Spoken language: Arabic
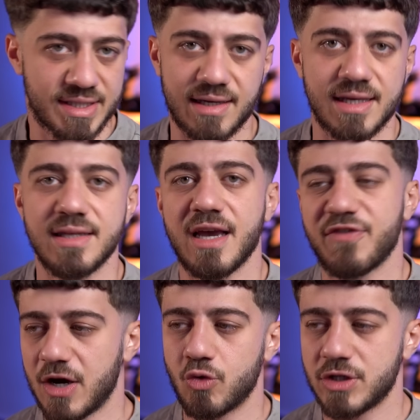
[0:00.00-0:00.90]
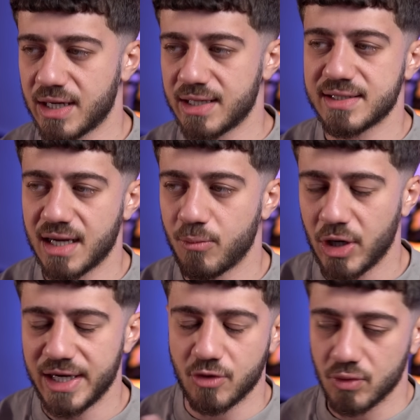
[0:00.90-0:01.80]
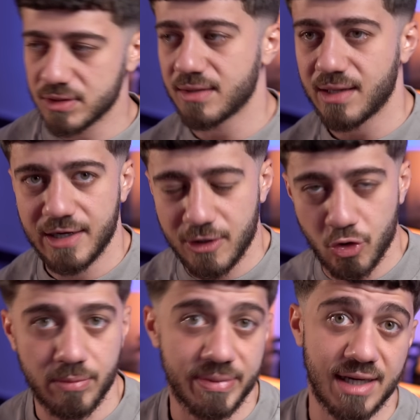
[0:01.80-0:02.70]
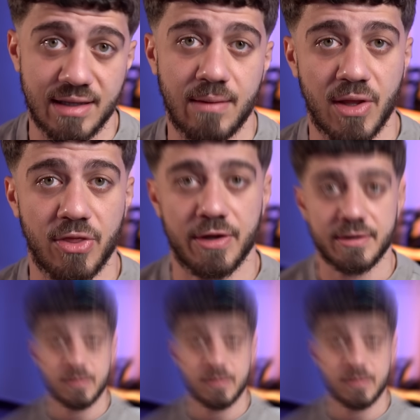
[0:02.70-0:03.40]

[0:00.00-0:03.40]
بس أكيد يا فهودي رح يسحبوا عليك وأنت طالع لهم بهذا المنظر